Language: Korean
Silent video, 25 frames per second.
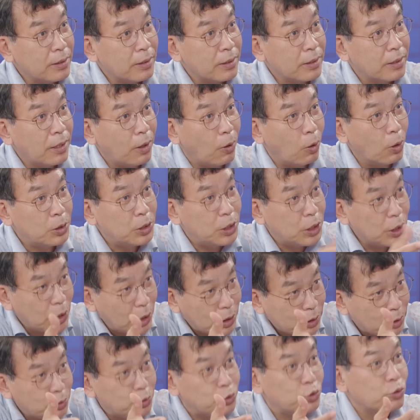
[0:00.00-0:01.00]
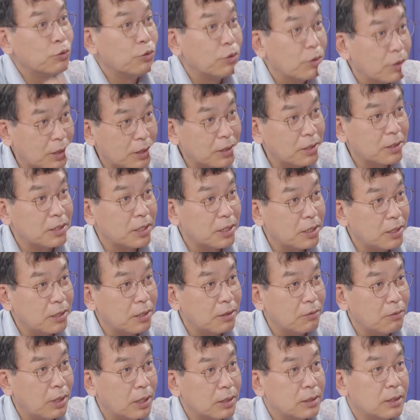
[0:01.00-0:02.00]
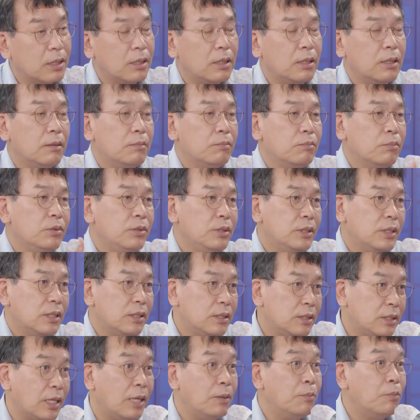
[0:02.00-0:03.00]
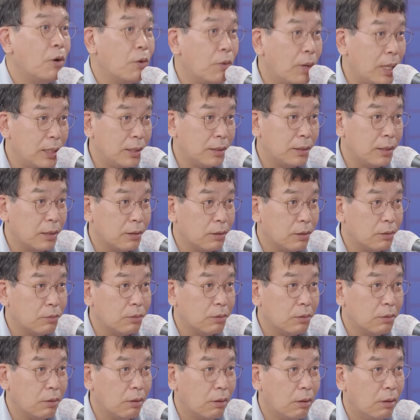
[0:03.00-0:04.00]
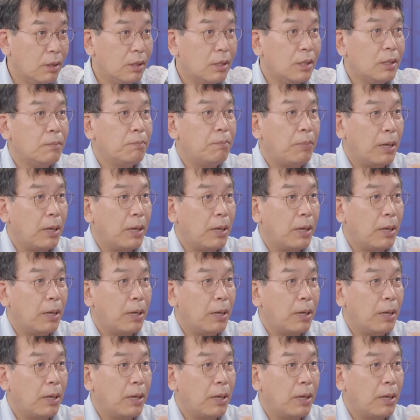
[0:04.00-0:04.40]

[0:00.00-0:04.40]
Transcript: 그러니까 음. 어떻게든 중국 끌어들이려고 하다 문제는 잘못 관리된 거고 네.